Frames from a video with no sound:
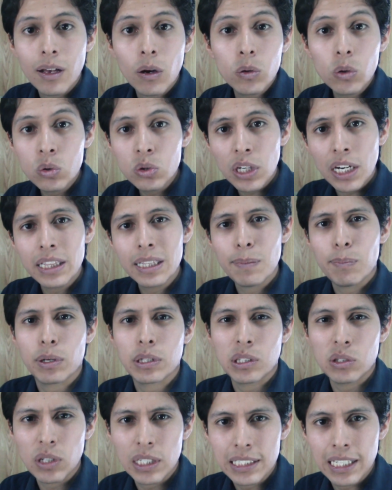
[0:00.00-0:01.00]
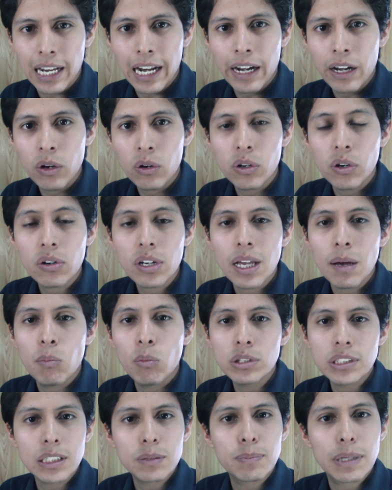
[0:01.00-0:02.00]
con un 30% del salario creo que a
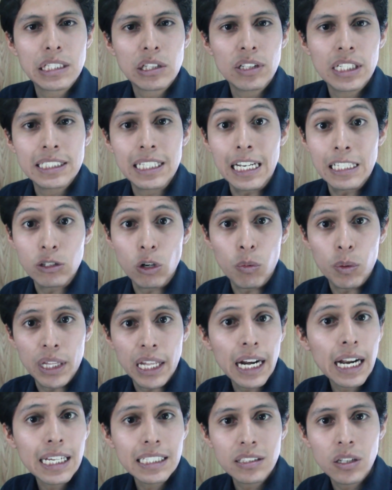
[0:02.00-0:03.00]
muchas personas se les olvidará